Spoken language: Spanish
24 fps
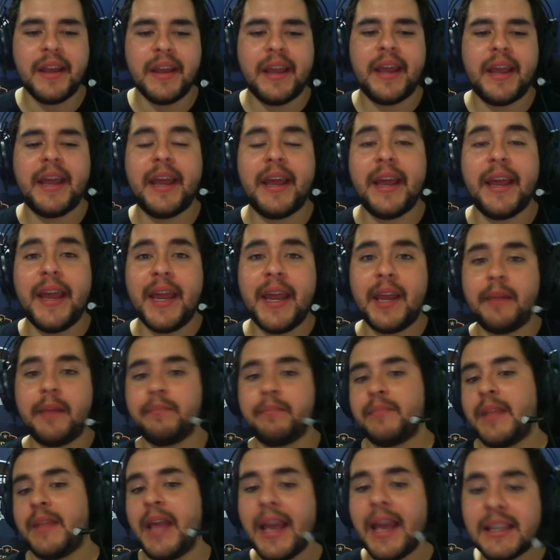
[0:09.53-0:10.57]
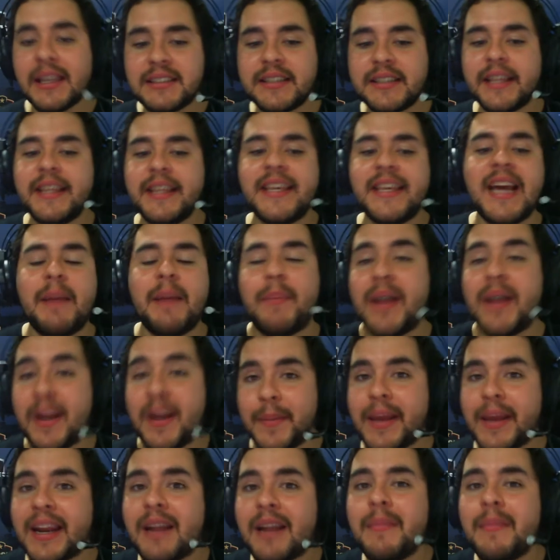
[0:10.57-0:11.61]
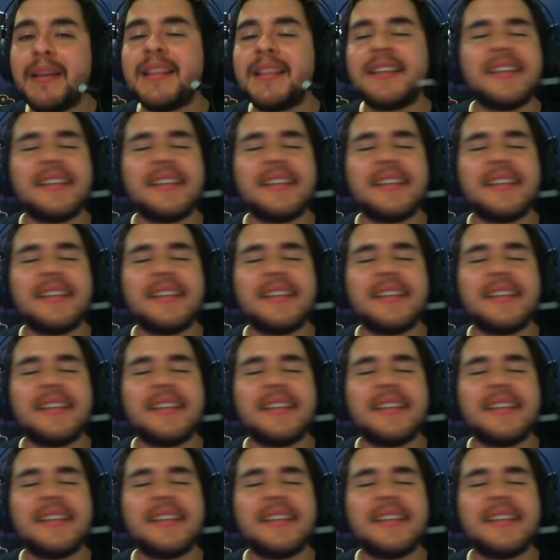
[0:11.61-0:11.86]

Eh, este día para mí realmente